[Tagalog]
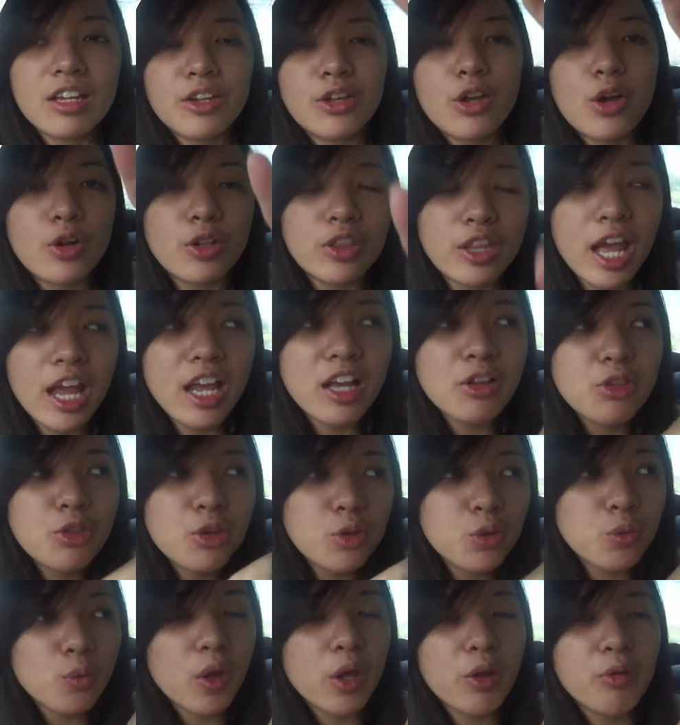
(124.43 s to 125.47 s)
Yung 9
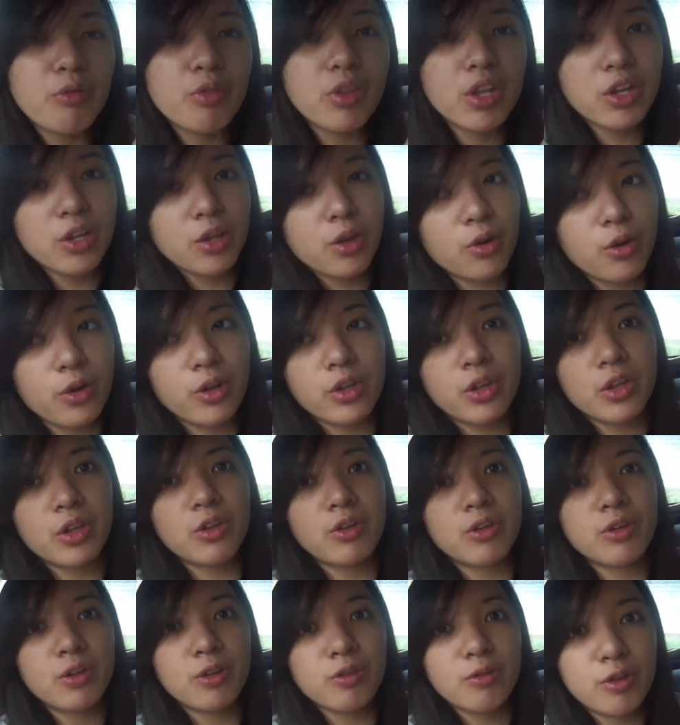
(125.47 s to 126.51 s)
to 12 na yon
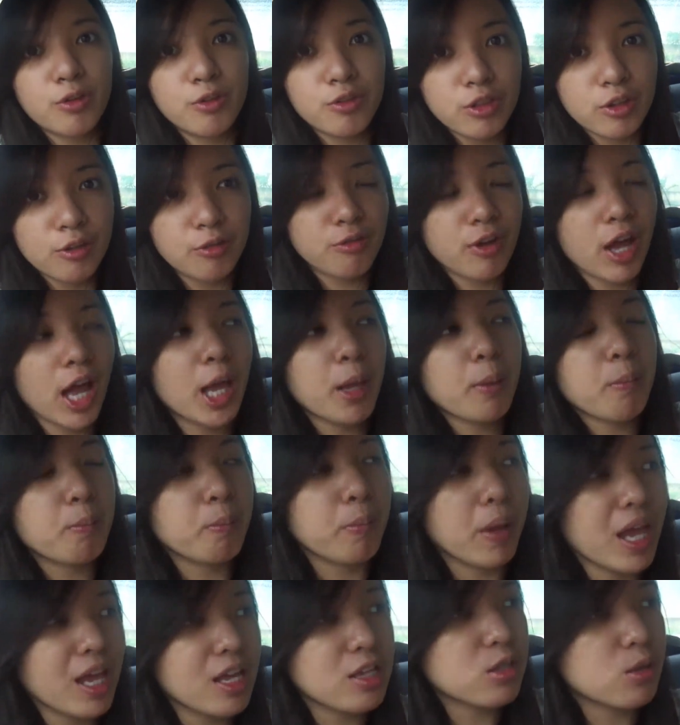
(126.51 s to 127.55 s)
55
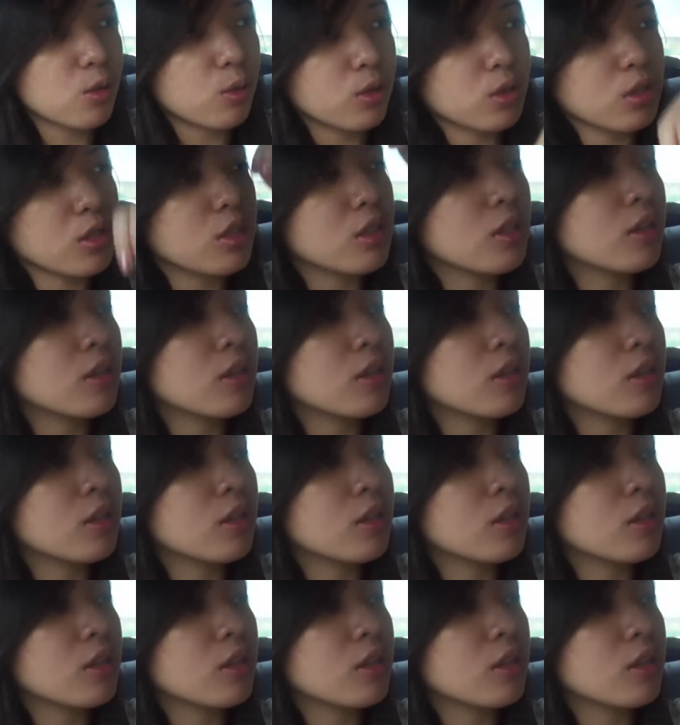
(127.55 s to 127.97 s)
pesos.